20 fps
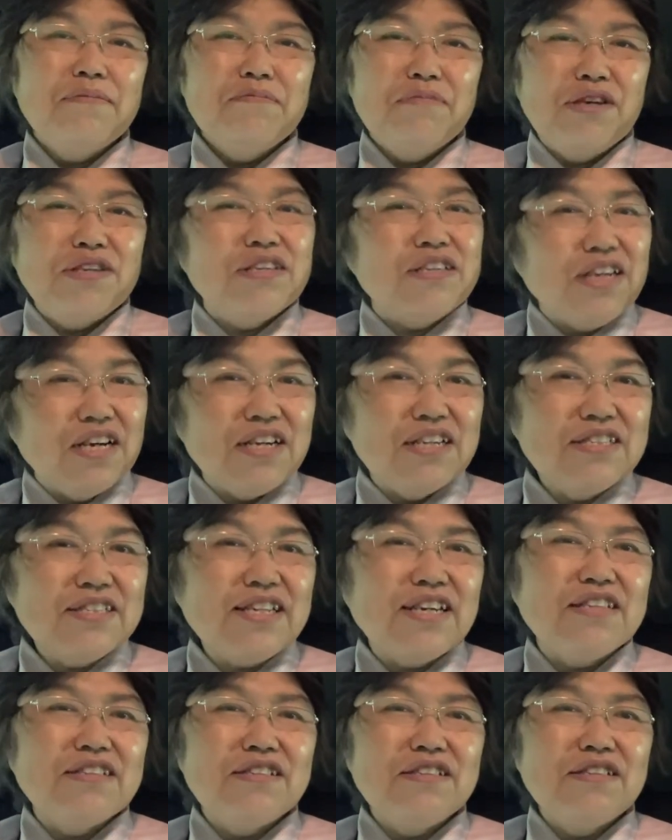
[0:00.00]
まあ、1ヶ月
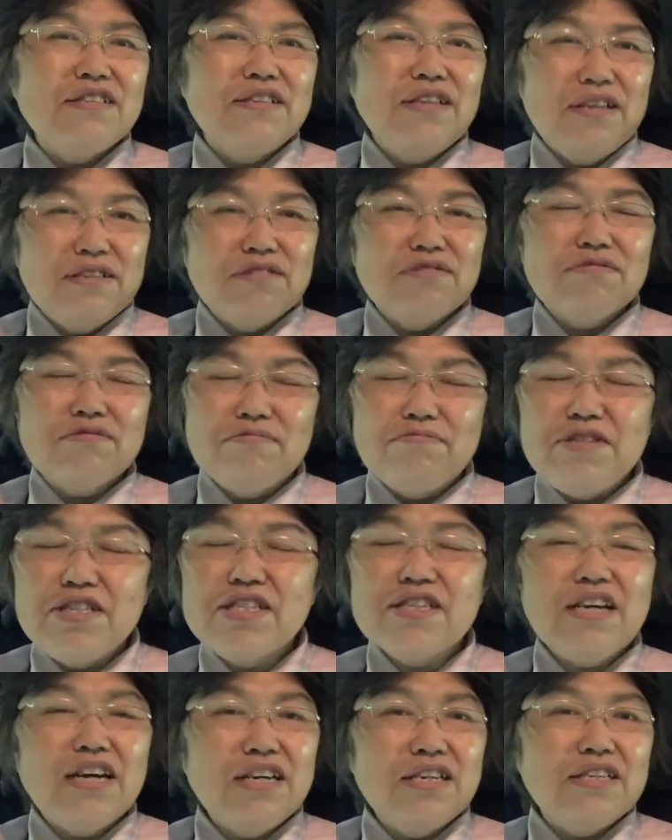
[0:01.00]
間ねちょっと
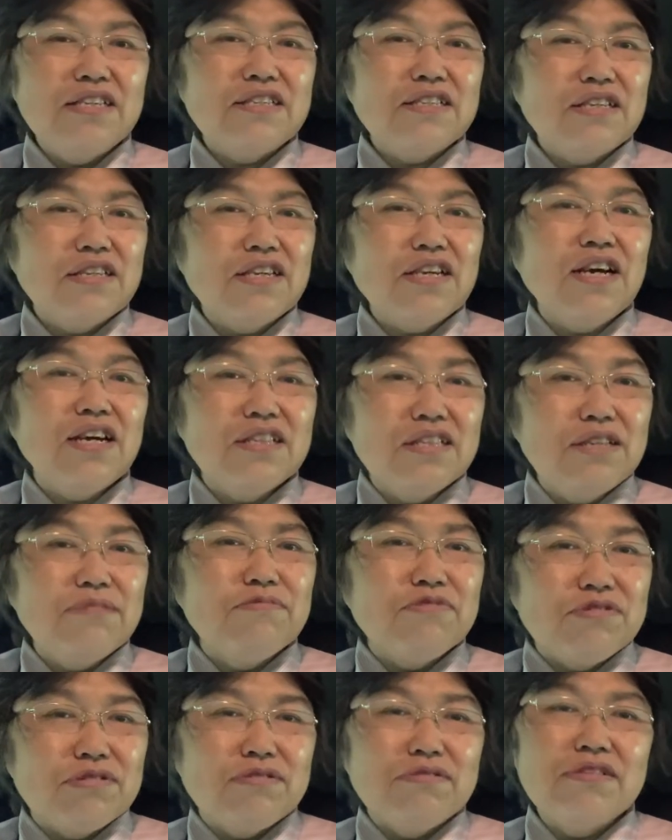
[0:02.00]
短い期間で
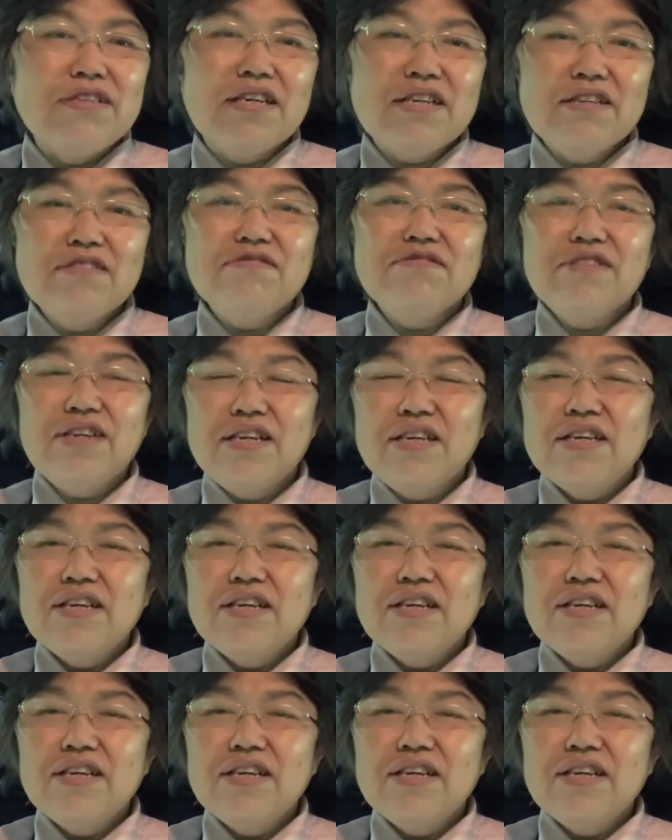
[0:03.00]
もそんだけの、ね、